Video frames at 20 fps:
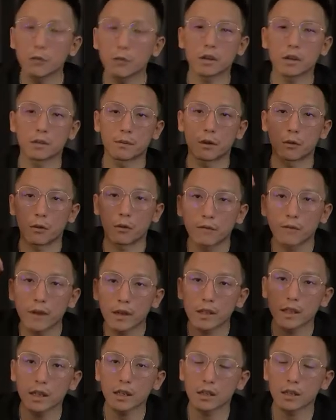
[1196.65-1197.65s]
表彰我
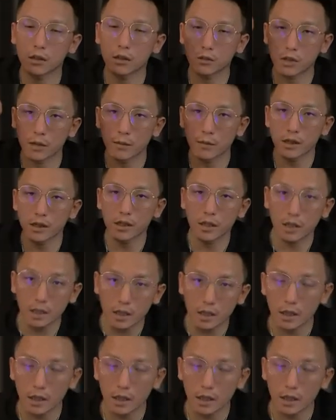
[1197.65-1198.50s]
在渠道管理方面